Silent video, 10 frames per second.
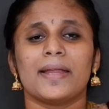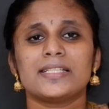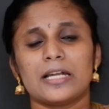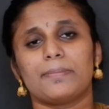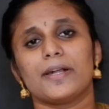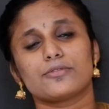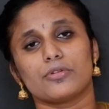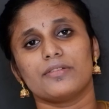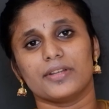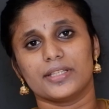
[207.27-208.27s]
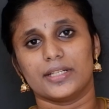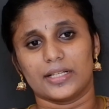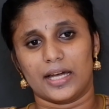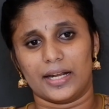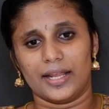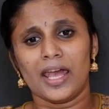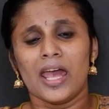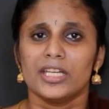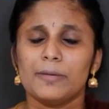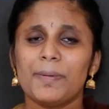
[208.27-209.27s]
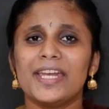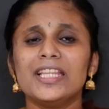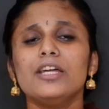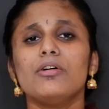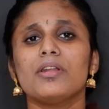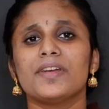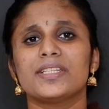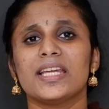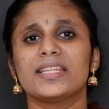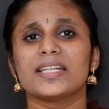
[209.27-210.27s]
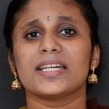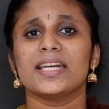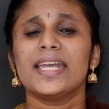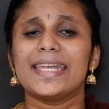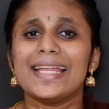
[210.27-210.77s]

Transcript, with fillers: மென்ஷன் பண்ணி சொல்லிட்டு வந்துட்டு இருக்காரு இப்ப இந்த ஒரு விஷயத்துக்கு